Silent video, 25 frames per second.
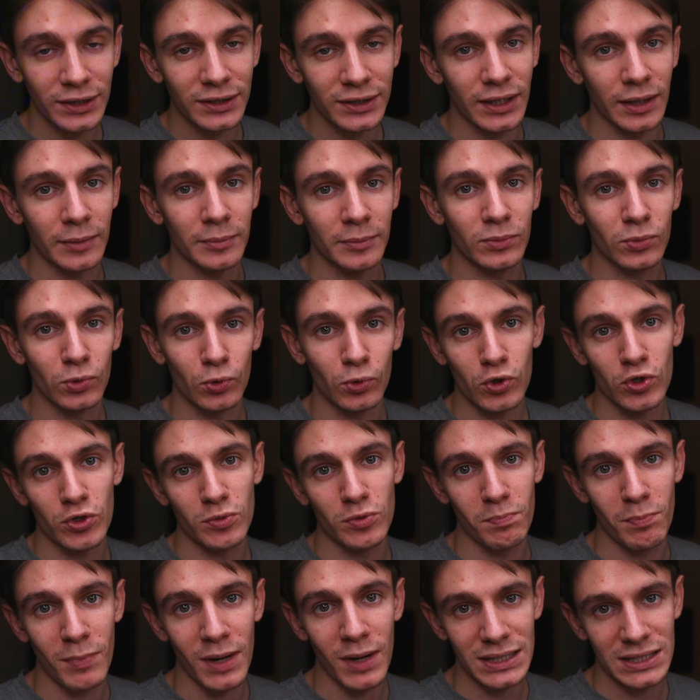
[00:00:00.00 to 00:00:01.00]
там тоже
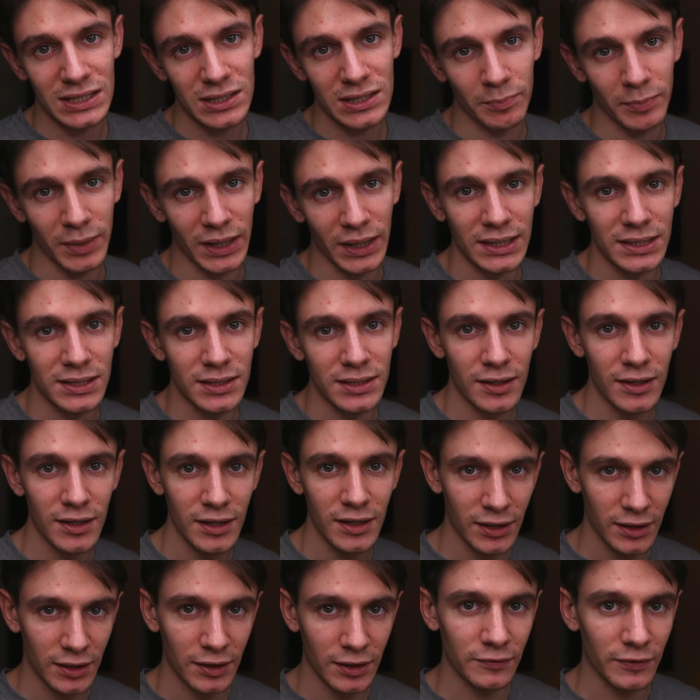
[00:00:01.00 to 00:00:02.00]
масса полезной
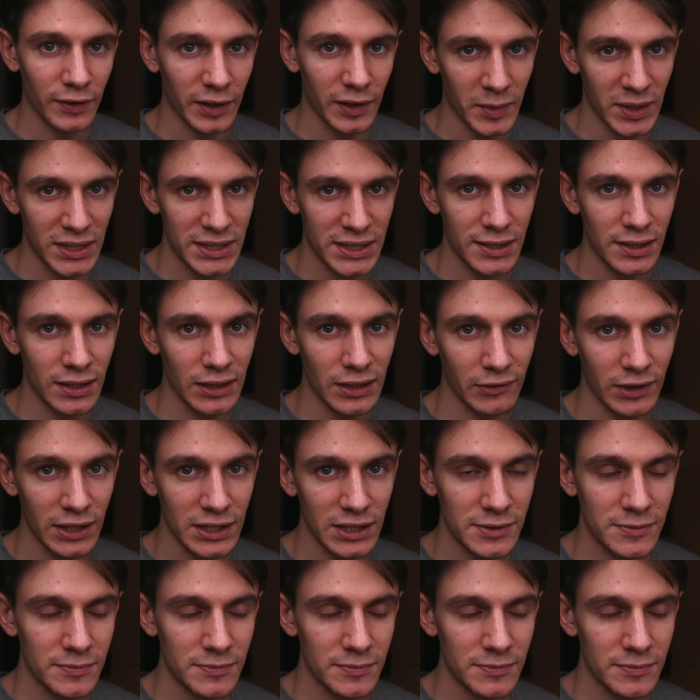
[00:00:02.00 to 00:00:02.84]
информации для вас.